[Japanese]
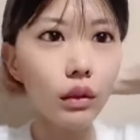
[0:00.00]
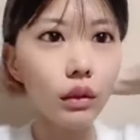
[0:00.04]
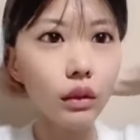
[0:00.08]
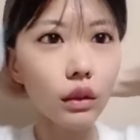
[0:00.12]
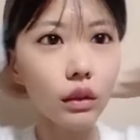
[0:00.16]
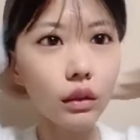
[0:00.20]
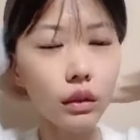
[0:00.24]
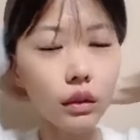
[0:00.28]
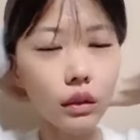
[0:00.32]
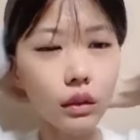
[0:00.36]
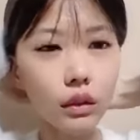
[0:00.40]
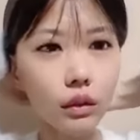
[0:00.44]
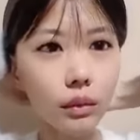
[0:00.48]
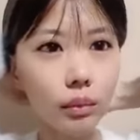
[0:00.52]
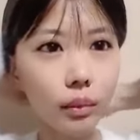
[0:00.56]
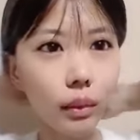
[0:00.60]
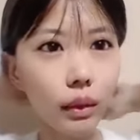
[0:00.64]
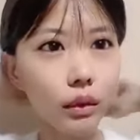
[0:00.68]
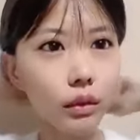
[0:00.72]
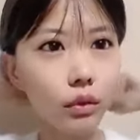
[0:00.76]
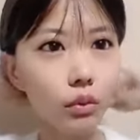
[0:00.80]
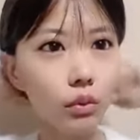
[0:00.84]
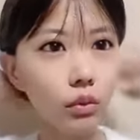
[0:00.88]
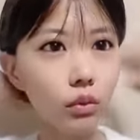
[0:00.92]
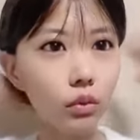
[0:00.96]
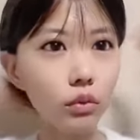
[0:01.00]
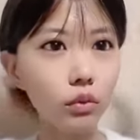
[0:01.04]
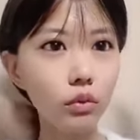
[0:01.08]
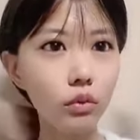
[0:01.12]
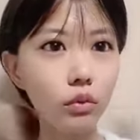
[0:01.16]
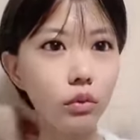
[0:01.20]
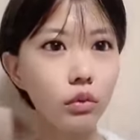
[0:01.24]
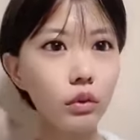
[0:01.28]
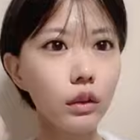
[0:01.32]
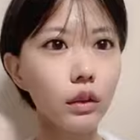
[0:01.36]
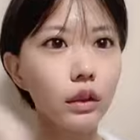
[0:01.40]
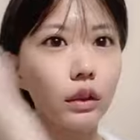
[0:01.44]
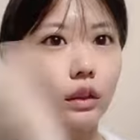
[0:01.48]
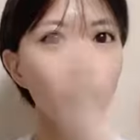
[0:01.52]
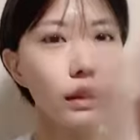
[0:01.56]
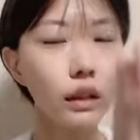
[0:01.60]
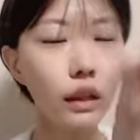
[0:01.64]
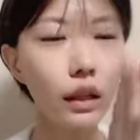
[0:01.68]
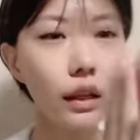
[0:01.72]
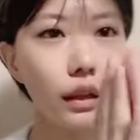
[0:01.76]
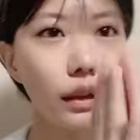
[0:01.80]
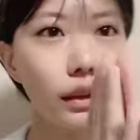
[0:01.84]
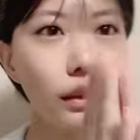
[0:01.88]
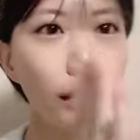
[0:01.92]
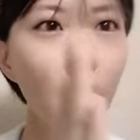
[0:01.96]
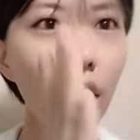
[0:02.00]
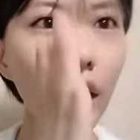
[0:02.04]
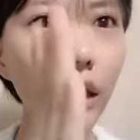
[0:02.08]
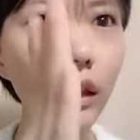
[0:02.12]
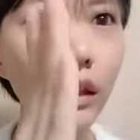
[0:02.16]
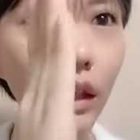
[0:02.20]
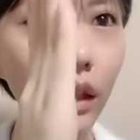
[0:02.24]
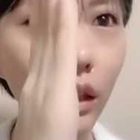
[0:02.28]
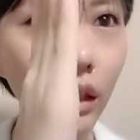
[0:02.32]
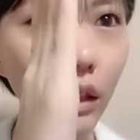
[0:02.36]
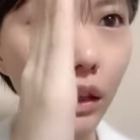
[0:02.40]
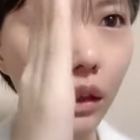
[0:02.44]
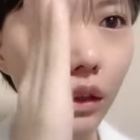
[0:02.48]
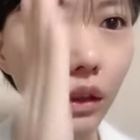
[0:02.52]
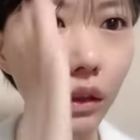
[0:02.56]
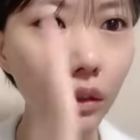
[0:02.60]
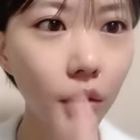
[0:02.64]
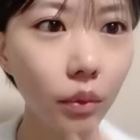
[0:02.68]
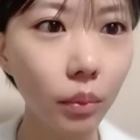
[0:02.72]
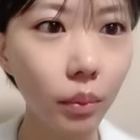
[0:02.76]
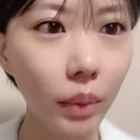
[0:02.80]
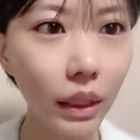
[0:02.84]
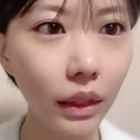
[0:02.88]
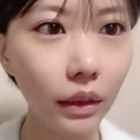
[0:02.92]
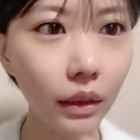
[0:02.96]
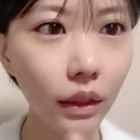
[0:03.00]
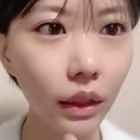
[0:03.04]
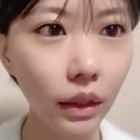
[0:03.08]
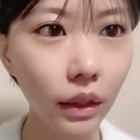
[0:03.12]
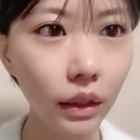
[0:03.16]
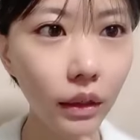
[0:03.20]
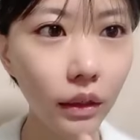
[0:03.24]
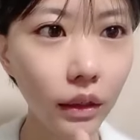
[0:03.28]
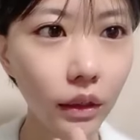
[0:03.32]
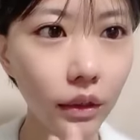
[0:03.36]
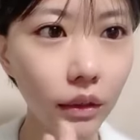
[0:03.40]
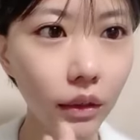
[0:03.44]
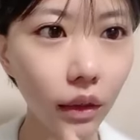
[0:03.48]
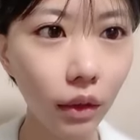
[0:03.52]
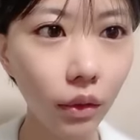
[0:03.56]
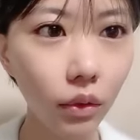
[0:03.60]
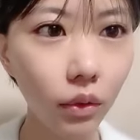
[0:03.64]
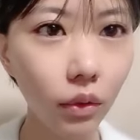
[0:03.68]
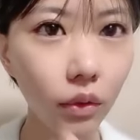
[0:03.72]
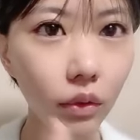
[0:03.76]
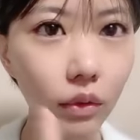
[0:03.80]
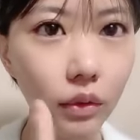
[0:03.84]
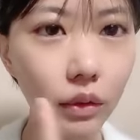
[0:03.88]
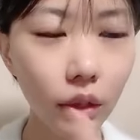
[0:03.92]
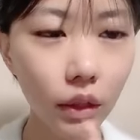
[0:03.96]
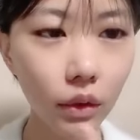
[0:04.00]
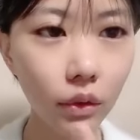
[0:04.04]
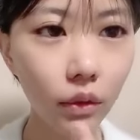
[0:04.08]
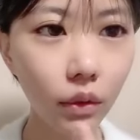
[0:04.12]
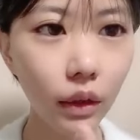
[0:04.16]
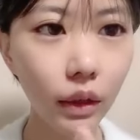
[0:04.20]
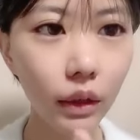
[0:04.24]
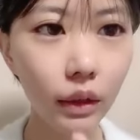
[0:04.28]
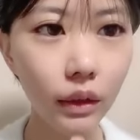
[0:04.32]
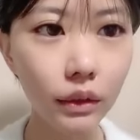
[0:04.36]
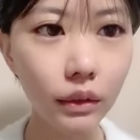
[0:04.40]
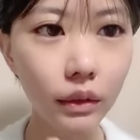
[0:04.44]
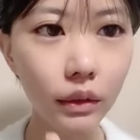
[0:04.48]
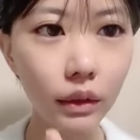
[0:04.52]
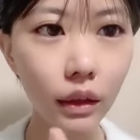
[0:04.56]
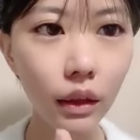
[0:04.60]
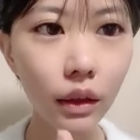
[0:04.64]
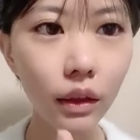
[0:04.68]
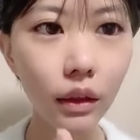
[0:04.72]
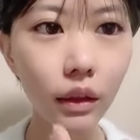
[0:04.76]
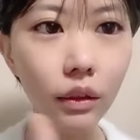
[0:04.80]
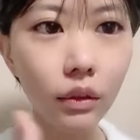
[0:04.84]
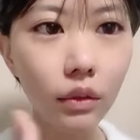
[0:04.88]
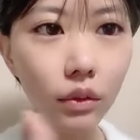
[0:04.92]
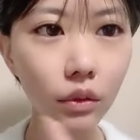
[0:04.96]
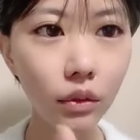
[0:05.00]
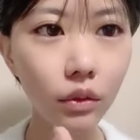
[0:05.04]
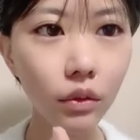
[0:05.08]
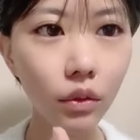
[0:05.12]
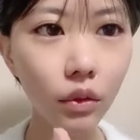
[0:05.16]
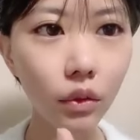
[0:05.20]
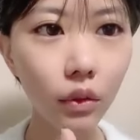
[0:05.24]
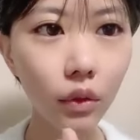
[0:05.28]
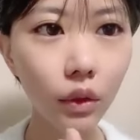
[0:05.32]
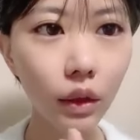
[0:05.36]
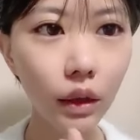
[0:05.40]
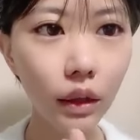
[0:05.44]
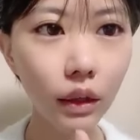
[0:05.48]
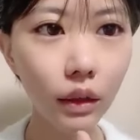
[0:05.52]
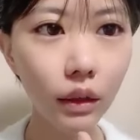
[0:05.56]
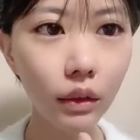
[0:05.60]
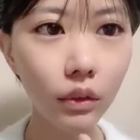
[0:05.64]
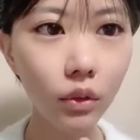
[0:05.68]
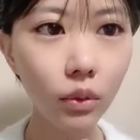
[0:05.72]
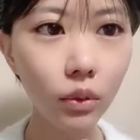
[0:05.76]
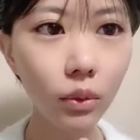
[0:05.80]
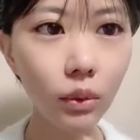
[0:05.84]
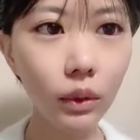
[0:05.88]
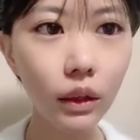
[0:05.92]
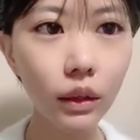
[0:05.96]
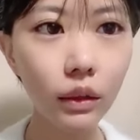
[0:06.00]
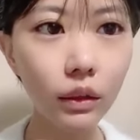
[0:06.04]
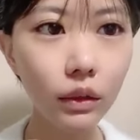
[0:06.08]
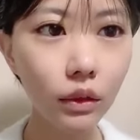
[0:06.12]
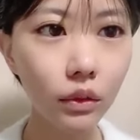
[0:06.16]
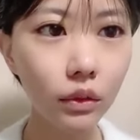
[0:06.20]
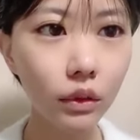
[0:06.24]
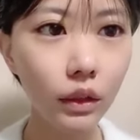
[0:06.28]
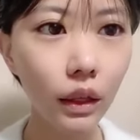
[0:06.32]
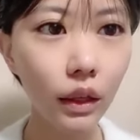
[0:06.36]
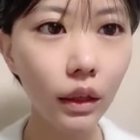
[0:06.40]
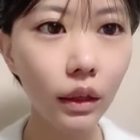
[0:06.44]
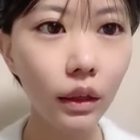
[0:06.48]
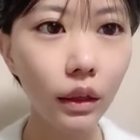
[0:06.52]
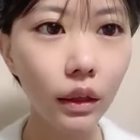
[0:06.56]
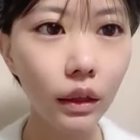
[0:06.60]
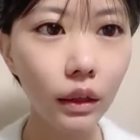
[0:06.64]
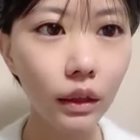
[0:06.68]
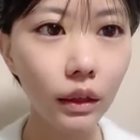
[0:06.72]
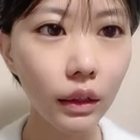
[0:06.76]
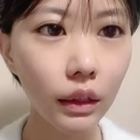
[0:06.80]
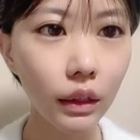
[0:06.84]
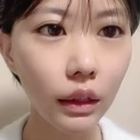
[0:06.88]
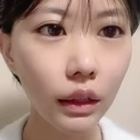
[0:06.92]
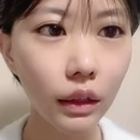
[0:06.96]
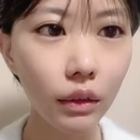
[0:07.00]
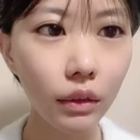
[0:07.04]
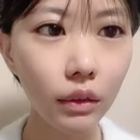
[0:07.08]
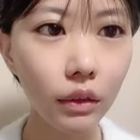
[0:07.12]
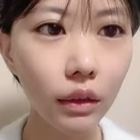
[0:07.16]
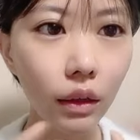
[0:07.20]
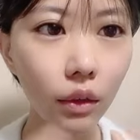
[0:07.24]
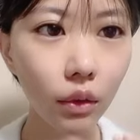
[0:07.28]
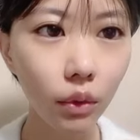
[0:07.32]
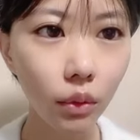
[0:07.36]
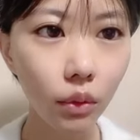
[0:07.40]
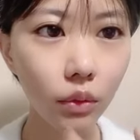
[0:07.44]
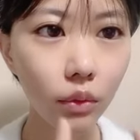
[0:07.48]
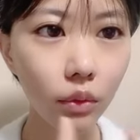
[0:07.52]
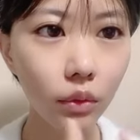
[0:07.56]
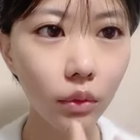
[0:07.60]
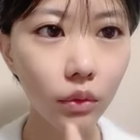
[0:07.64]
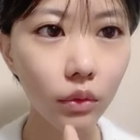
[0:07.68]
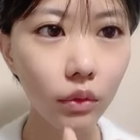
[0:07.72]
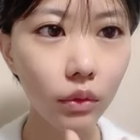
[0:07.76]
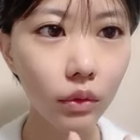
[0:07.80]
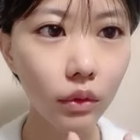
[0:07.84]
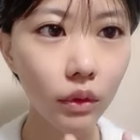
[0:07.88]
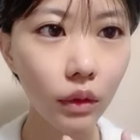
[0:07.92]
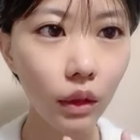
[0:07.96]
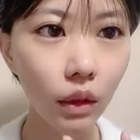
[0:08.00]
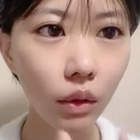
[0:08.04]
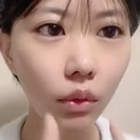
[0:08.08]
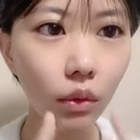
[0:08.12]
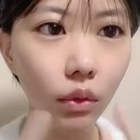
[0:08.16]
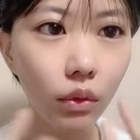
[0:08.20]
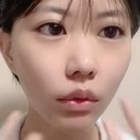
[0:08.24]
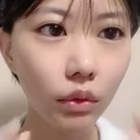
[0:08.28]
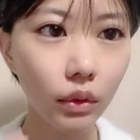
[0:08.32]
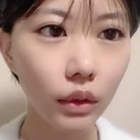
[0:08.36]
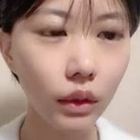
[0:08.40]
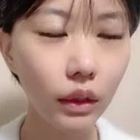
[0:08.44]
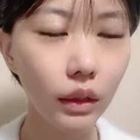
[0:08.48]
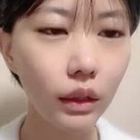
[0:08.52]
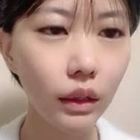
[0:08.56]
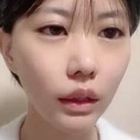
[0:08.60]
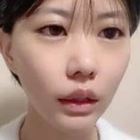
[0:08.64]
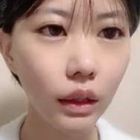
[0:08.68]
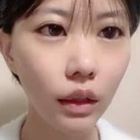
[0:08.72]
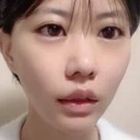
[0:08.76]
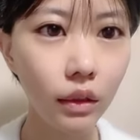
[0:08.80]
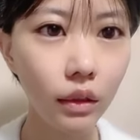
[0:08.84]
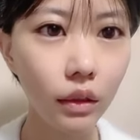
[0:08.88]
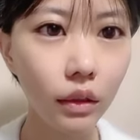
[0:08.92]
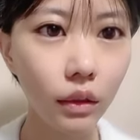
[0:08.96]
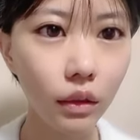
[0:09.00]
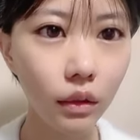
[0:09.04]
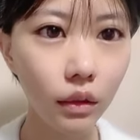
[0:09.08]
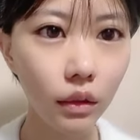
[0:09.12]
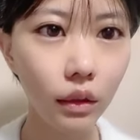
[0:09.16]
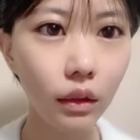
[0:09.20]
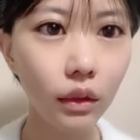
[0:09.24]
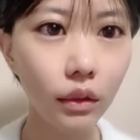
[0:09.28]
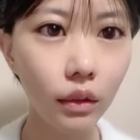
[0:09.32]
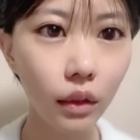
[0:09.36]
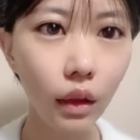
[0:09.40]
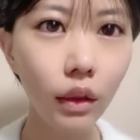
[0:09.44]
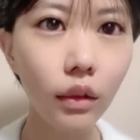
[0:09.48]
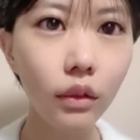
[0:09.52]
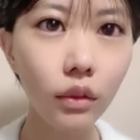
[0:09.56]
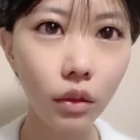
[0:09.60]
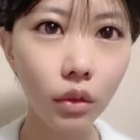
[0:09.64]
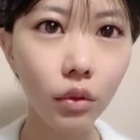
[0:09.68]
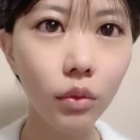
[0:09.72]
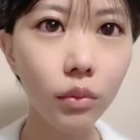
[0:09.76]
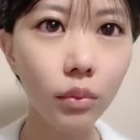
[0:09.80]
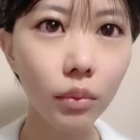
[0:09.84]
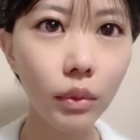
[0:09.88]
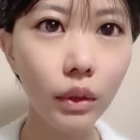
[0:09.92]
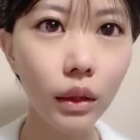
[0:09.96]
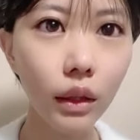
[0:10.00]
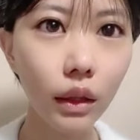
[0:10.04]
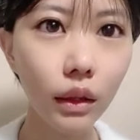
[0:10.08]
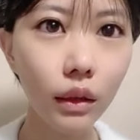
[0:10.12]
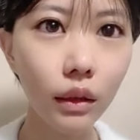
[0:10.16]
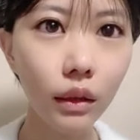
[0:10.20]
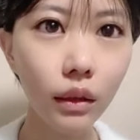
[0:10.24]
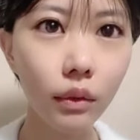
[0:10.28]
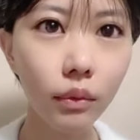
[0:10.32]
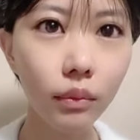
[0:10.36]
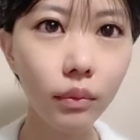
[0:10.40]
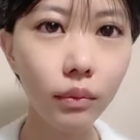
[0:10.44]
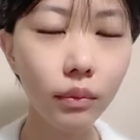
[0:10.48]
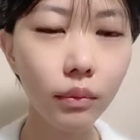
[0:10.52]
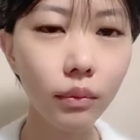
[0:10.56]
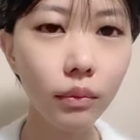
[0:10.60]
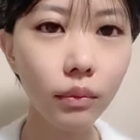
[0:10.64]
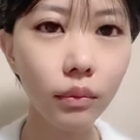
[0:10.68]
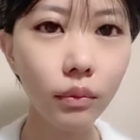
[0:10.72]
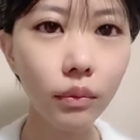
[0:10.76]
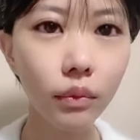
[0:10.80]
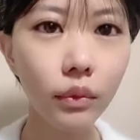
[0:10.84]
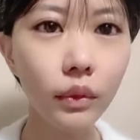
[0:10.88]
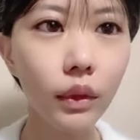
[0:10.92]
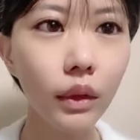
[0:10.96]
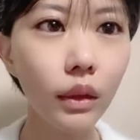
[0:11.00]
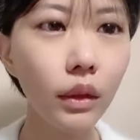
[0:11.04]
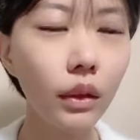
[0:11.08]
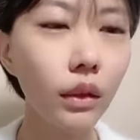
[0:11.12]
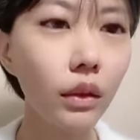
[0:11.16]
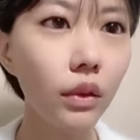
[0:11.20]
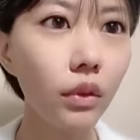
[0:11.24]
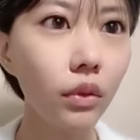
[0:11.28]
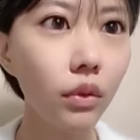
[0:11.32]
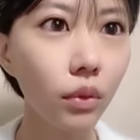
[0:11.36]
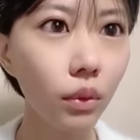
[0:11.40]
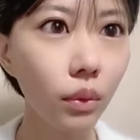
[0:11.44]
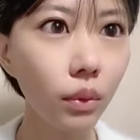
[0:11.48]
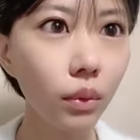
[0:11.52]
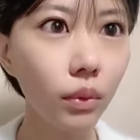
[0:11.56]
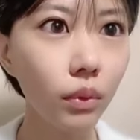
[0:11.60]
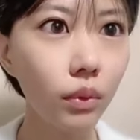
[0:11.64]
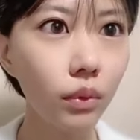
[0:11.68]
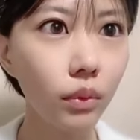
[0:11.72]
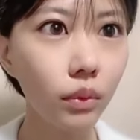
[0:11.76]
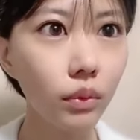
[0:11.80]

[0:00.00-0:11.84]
立ち位置番号で大体あの真ん中にゼロゼロがあってそこから等間隔でゼロ01234みたいなそうっ